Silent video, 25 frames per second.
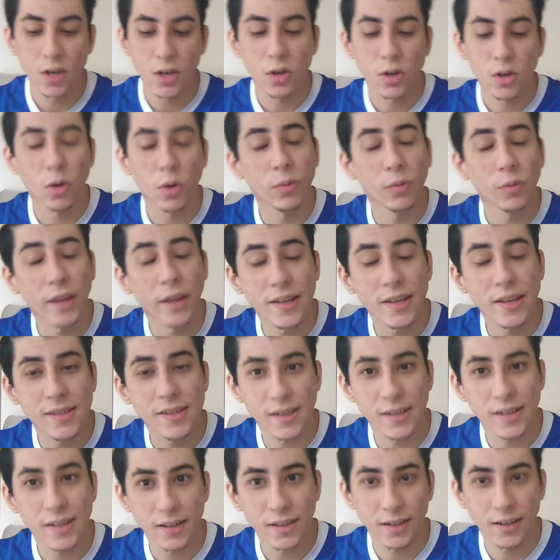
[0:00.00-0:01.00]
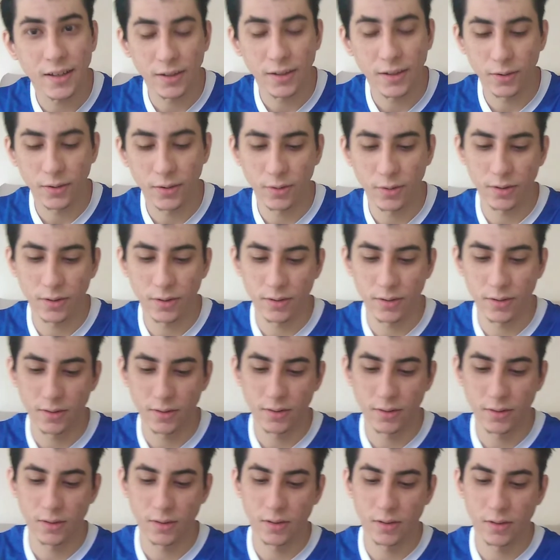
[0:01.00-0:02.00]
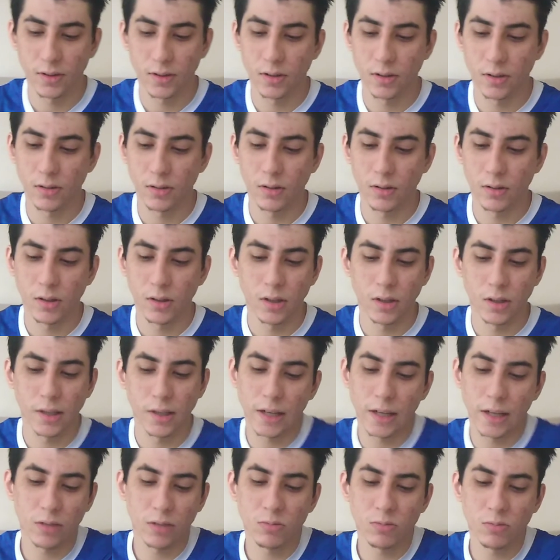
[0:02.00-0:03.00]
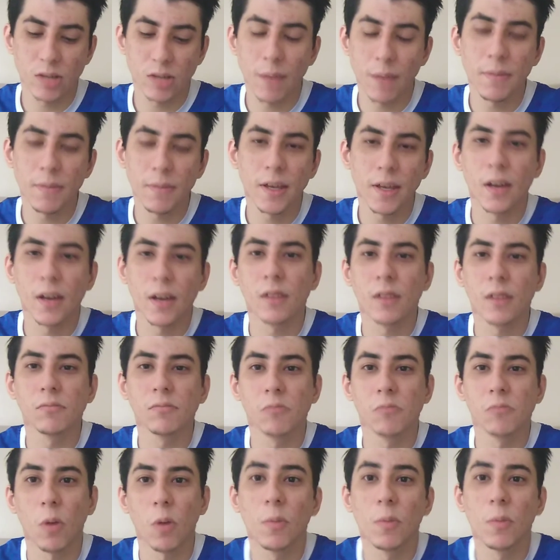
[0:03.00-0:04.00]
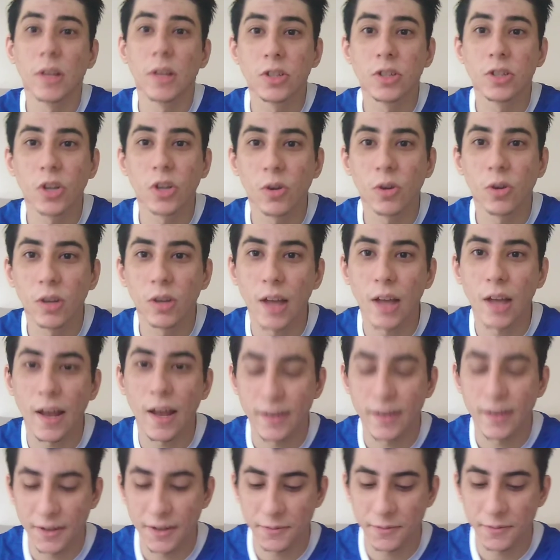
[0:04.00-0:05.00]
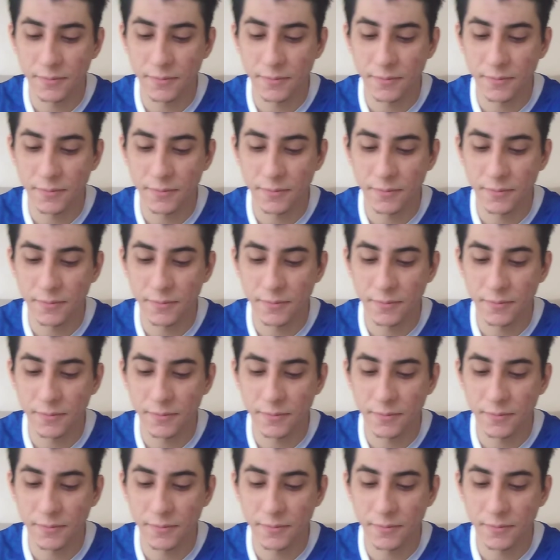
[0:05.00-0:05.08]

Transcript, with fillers: com o nariz sangrando. E ele não sabia como ele chegou lá, né?